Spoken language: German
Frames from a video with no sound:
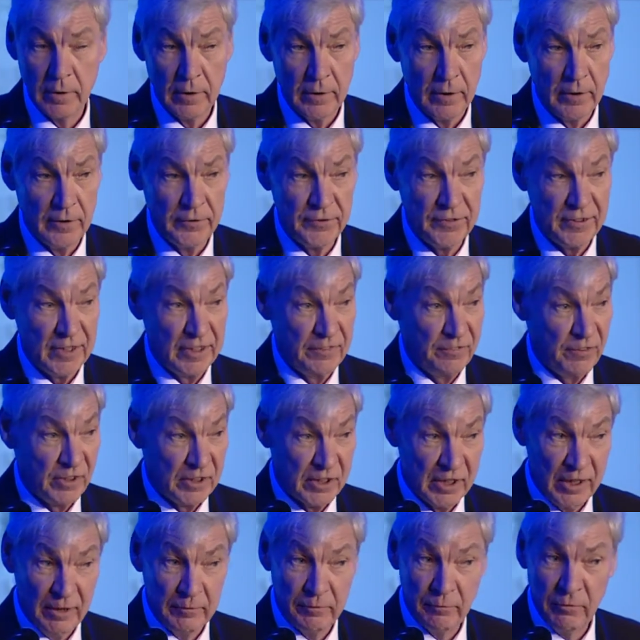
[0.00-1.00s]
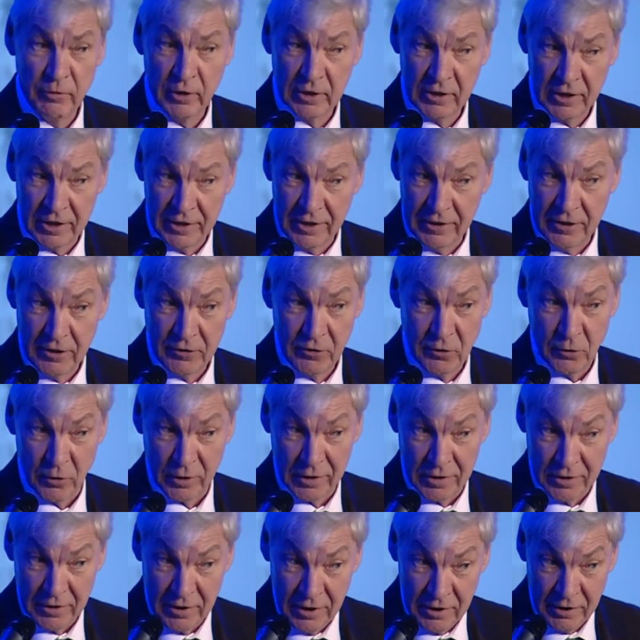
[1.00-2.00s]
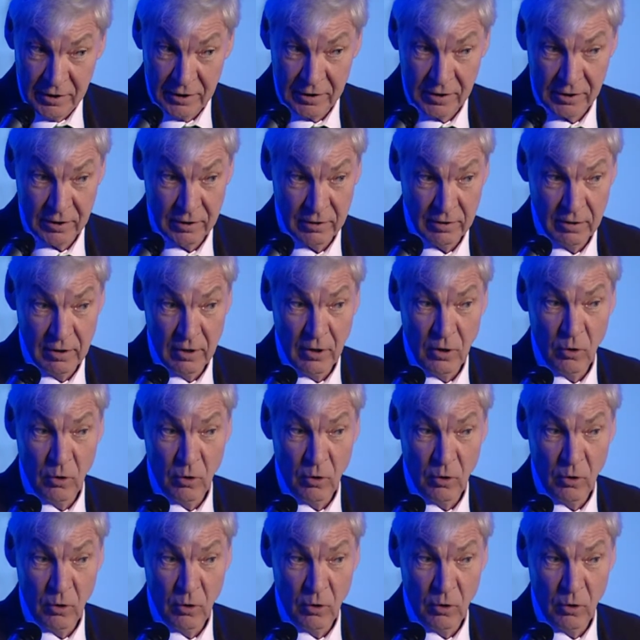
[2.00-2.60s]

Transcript: ist, ich vertrete dort nicht die